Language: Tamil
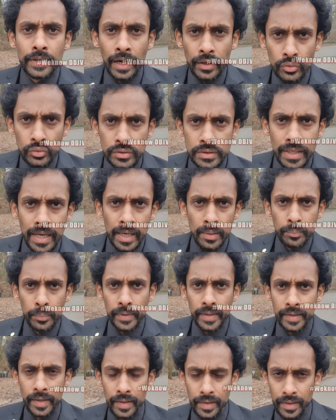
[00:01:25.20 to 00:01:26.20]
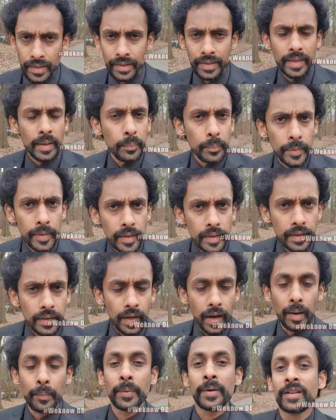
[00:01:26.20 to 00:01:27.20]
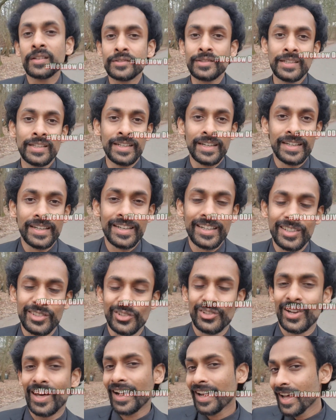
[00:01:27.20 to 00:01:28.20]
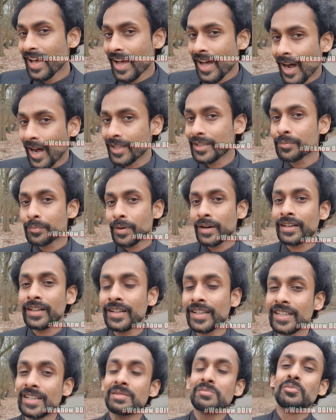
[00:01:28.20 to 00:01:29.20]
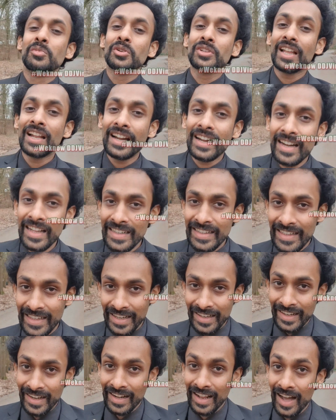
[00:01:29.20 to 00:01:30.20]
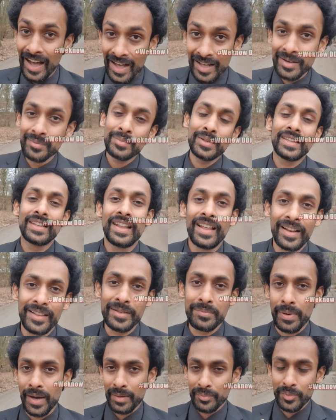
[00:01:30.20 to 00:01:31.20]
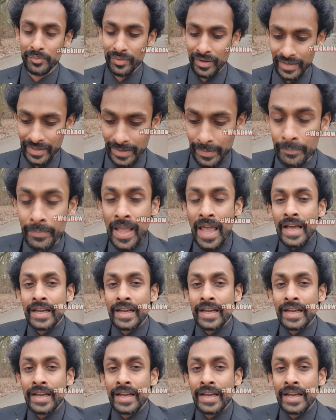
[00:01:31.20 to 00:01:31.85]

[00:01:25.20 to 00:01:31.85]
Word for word: தனுஷ் ஹெல்ப் பண்ணினாரா எப்படி அப்படின்னு சொல்லி கேட்டீங்கன்னு சொன்னால் அதை பார்க்குறதுக்கு முதல்ல இன்றைய நாள் ஆரம்பத்தில் இருந்து பார்த்து பாருங்க